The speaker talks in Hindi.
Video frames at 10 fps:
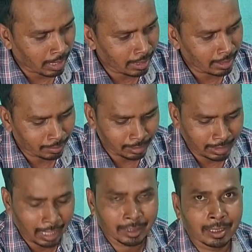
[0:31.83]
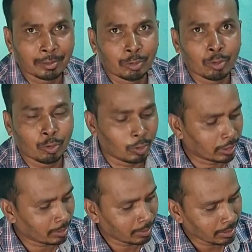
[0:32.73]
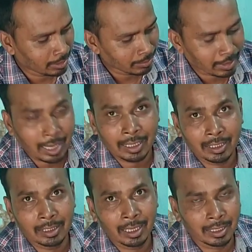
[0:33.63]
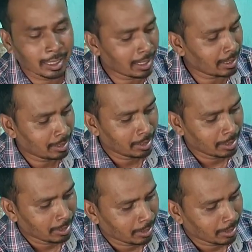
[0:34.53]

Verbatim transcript: मंगाए हैं अभी दिखाते हैं इसको खोल के अभी इसमें का का दिया गया है